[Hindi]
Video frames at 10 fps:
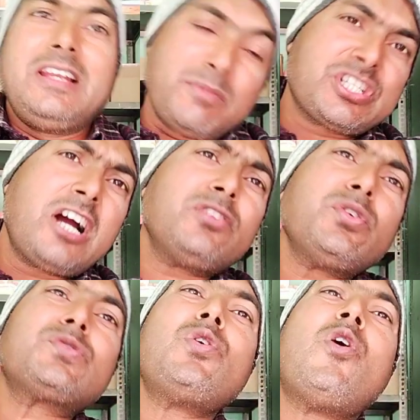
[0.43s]
नमस्कार
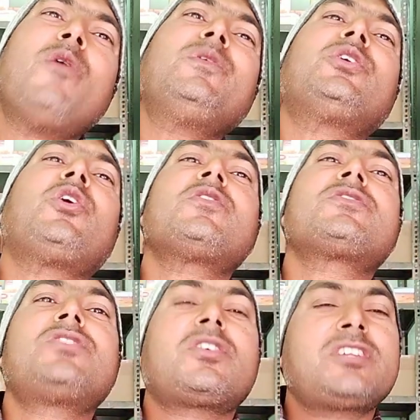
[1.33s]
दोस्तों होम्योटॉक्स
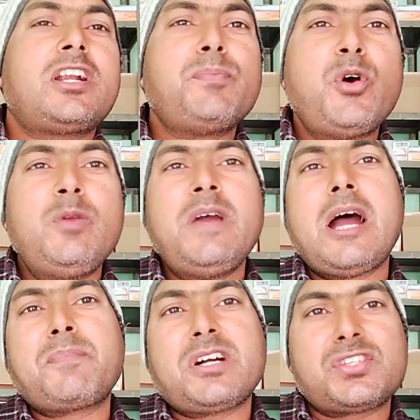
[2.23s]
डॉक्टर अनमोल में
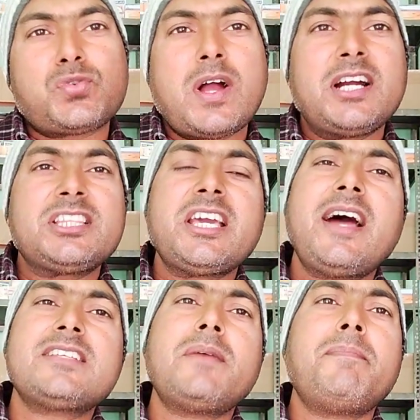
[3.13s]
आपका स्वागत है
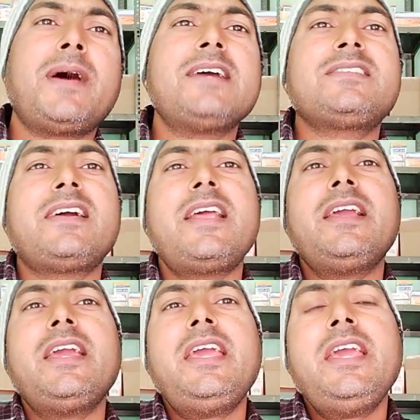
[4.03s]
आज हम बात
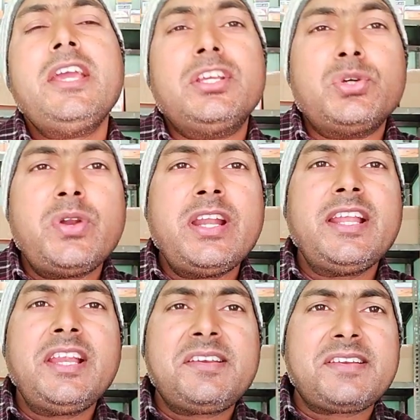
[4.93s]
करेंगे
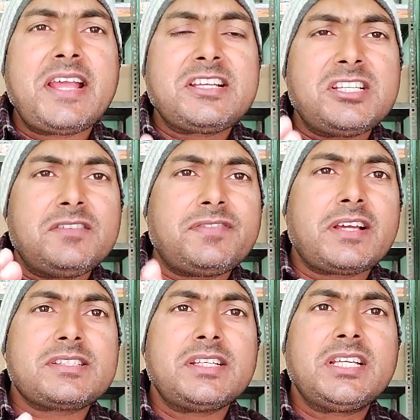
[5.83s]
यूरिनरी ट्रैक्ट
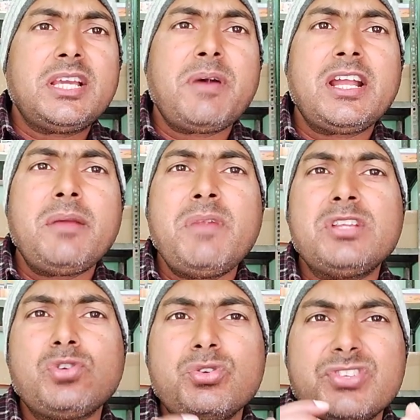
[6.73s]
इन्फेक्शन के बारे में
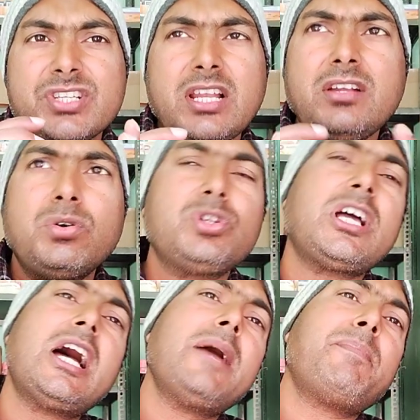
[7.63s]
जो जलन होता
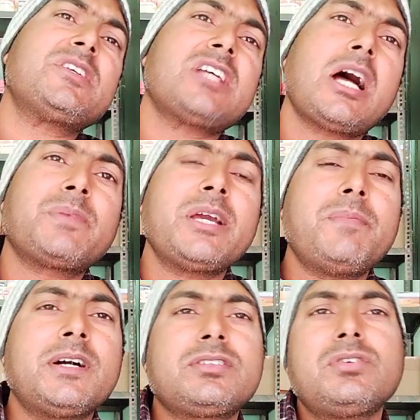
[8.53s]
है पेशाब के
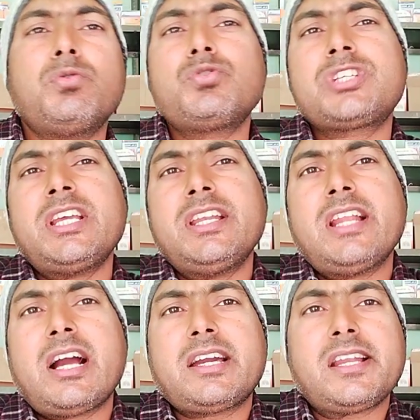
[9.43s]
वक्त उसके
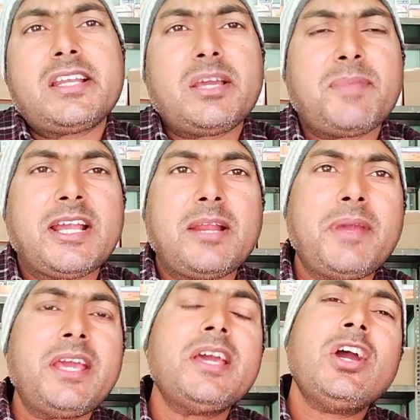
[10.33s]
निराकरण के बारे
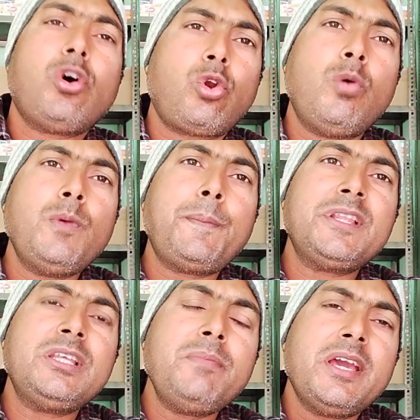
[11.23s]
में और
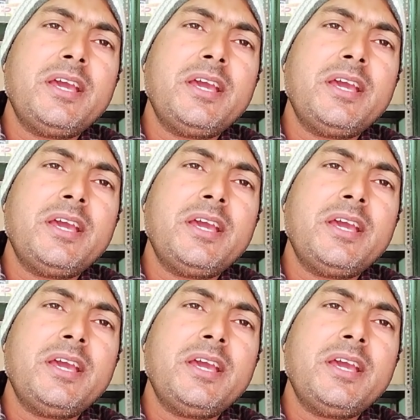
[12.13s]
होम्योपैथी में